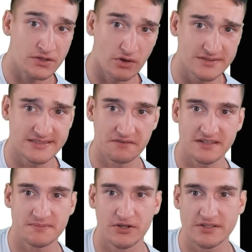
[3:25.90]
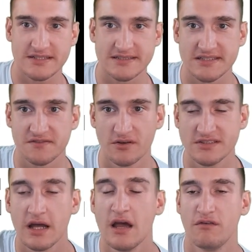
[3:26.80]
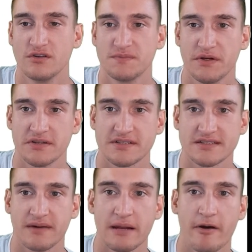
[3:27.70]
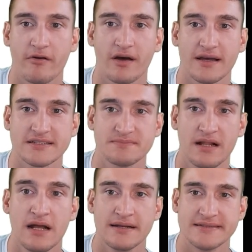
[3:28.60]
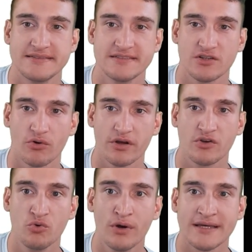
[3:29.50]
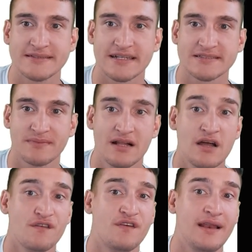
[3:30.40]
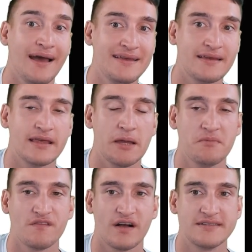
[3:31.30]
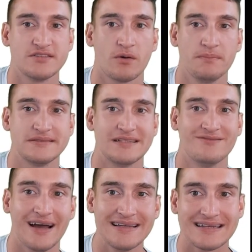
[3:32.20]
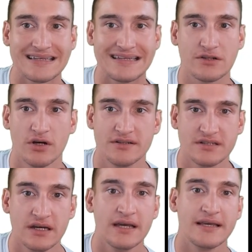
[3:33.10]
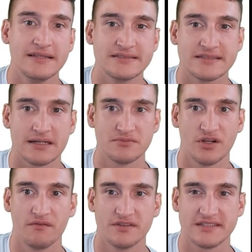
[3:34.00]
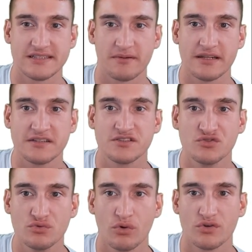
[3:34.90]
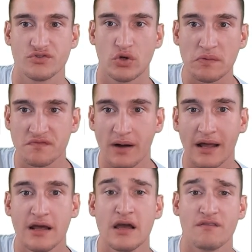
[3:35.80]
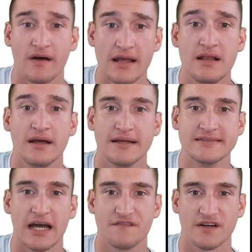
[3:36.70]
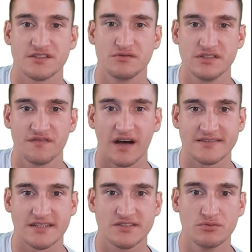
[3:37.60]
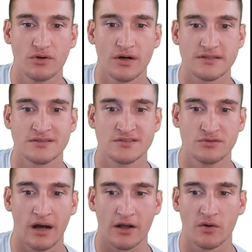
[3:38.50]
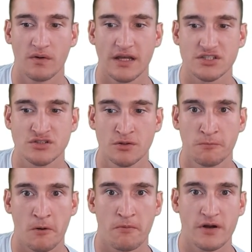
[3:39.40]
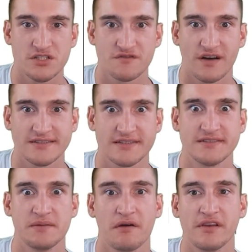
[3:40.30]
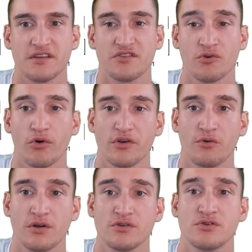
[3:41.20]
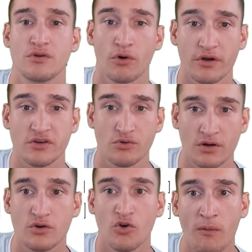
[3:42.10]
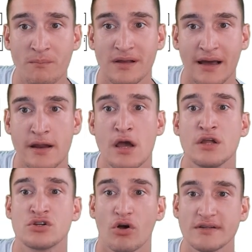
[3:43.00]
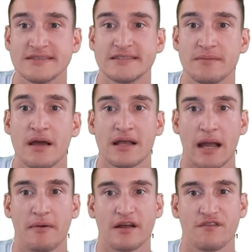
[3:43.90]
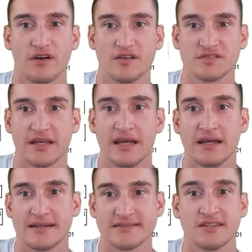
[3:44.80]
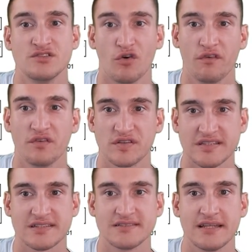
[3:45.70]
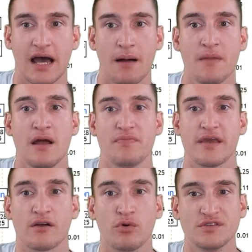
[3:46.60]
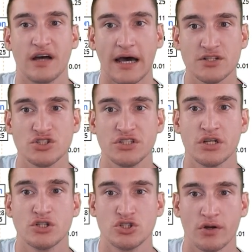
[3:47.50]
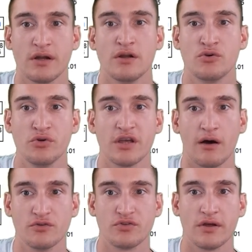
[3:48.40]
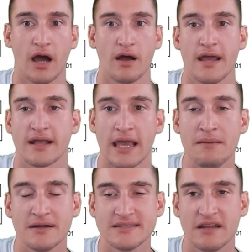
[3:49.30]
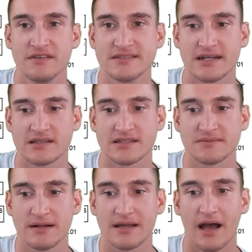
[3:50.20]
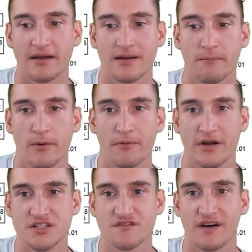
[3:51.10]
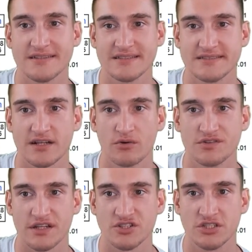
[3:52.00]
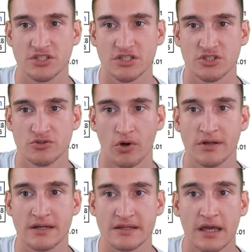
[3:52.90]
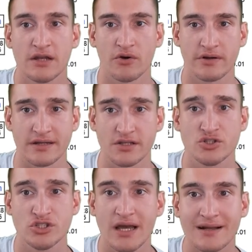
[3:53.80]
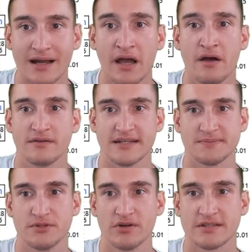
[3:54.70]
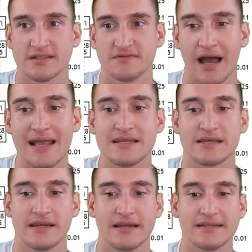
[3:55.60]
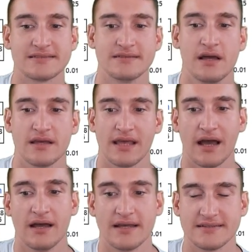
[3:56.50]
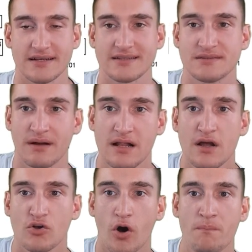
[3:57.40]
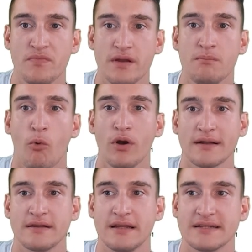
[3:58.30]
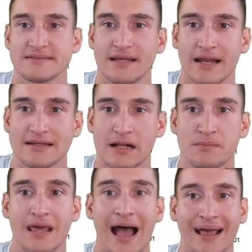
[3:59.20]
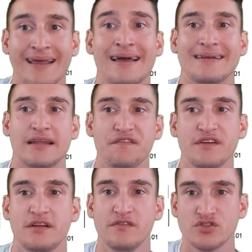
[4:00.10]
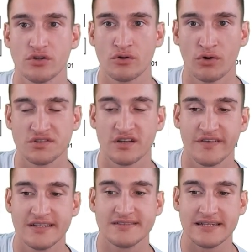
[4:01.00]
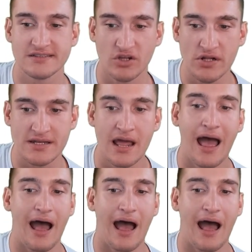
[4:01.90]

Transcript: Trotzdem, was bedeutet das jetzt für uns? Für uns bedeutet das meiner Meinung nach erstmal, dass diese Korrektur jetzt erstmal vielleicht gegebenenfalls noch ein bisschen weitergehen könnte. Insgesamt sollten wir uns jetzt aber nicht zu einen großen Kopf machen, weil es einfach zu diesen Phasen dazugehört, zur Accumulation, zur Preparation Phase, dass es immer wieder zu Korrekturen Korrekturen kommen kann. Trotzdem kann man davon ausgehen, dass, so wie wir es jetzt gesehen haben, der Kursanstieg schon durchaus ja, erkennbar sein wird, sage ich jetzt mal. Gerade in der Preparation-Phase ist der Kursanstieg schon, schon deutlich, deutlich stärker. Und das bedeutet, dass wir eigentlich in den nächsten, ja, ich sage jetzt mal, kommenden Monaten, in den nächsten anderthalb Jahren definitiv schon Kursgewinne sehen sollten.